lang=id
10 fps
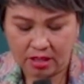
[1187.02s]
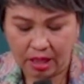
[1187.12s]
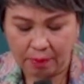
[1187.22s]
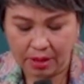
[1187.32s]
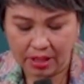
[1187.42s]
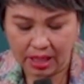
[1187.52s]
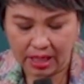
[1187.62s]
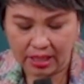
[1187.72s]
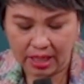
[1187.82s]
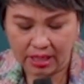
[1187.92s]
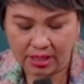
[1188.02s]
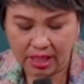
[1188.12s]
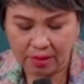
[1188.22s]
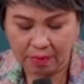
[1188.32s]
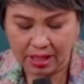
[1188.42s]
saya meletakkan tangan
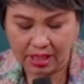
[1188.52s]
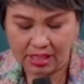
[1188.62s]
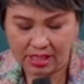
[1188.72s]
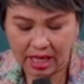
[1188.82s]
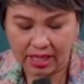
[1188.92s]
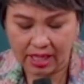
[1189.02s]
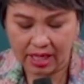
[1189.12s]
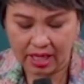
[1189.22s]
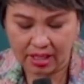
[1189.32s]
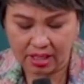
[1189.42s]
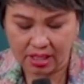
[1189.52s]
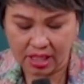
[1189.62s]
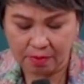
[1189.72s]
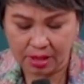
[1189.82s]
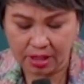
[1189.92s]
saya di mata saya dan
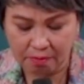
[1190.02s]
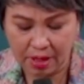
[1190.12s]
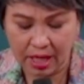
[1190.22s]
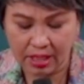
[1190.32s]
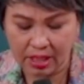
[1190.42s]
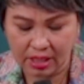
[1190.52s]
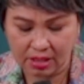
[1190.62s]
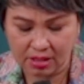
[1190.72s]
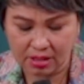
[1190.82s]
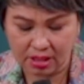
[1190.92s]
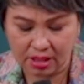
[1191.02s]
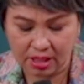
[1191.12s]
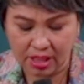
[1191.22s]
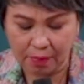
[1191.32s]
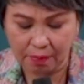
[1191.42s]
saya mengimani
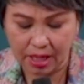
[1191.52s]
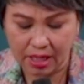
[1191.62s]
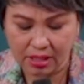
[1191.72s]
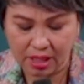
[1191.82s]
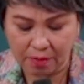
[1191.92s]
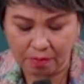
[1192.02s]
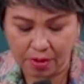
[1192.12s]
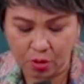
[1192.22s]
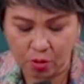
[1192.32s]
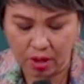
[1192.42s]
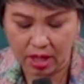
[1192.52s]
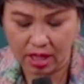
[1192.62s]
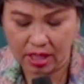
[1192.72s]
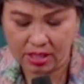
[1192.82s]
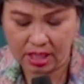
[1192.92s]
setiap kali saya
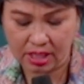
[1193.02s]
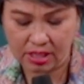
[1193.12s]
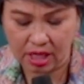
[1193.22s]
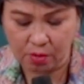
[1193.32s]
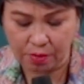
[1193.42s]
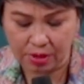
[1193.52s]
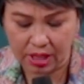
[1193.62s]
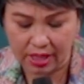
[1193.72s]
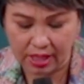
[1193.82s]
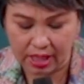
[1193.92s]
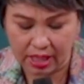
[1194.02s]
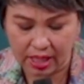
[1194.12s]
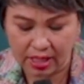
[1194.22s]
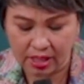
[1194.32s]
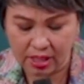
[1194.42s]
berdoa saya selalu
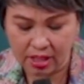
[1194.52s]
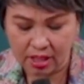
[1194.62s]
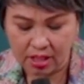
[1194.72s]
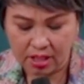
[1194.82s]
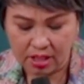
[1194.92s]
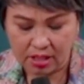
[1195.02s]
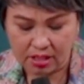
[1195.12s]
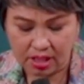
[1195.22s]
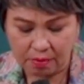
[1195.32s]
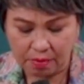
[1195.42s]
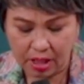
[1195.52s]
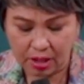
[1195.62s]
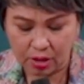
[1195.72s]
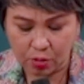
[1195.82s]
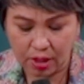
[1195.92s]
perkatakan saya
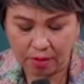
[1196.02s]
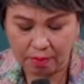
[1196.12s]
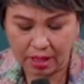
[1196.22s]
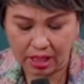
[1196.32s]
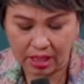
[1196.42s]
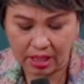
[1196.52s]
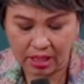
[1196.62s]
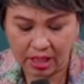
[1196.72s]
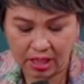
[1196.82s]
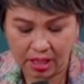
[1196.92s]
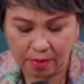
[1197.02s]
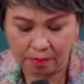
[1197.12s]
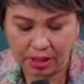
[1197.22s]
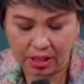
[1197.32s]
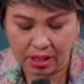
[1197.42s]
bilang Tuhan mata ini
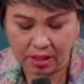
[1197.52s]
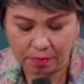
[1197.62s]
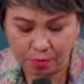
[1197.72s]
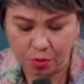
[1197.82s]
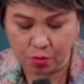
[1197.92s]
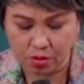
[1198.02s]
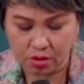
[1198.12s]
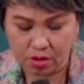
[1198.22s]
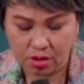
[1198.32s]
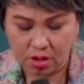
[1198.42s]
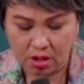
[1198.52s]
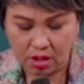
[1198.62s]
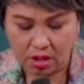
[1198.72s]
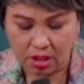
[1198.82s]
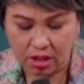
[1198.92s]
adalah milikmu
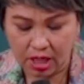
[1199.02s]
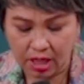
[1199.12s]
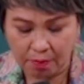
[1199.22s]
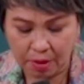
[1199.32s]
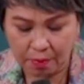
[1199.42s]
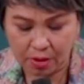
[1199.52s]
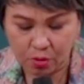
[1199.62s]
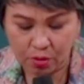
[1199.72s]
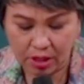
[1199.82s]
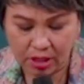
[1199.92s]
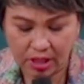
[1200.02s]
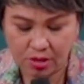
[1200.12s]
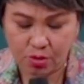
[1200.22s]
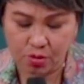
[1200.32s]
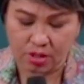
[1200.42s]
di dalam nama Tuhan
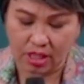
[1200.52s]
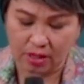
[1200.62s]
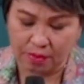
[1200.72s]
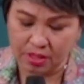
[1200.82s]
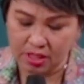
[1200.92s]
Yesus saya